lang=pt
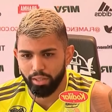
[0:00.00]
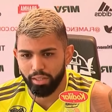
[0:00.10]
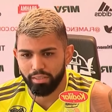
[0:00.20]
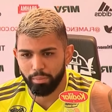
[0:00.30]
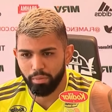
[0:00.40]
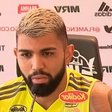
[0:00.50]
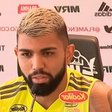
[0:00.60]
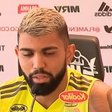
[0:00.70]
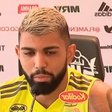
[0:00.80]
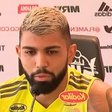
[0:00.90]
essa semana
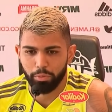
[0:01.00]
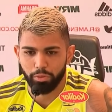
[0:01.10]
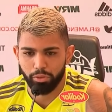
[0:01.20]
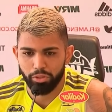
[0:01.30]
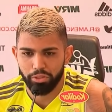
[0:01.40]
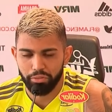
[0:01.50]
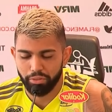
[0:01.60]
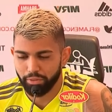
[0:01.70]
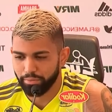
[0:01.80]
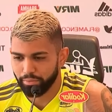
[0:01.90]
vai ser muito
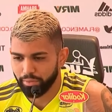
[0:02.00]
produtiva.